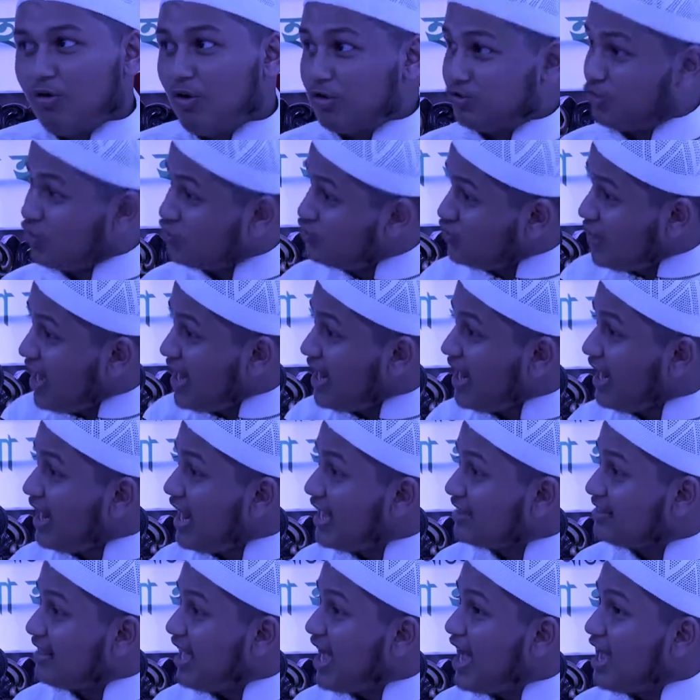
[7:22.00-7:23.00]
অথচ
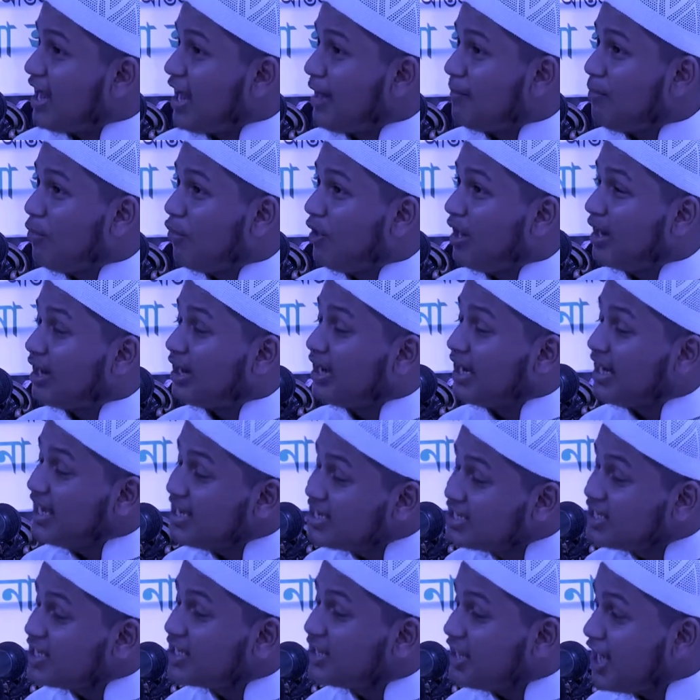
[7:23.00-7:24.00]
আল্লাহ তালা বলেন
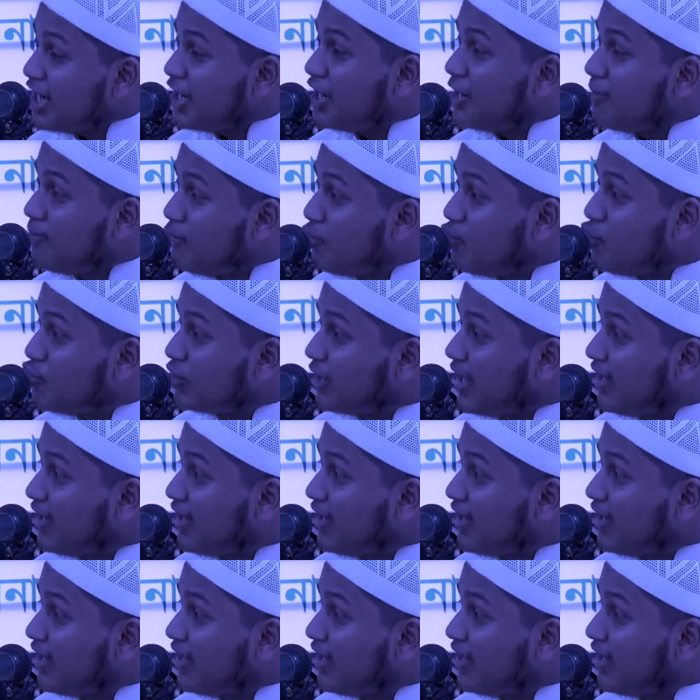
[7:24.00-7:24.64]
ইজতানিবু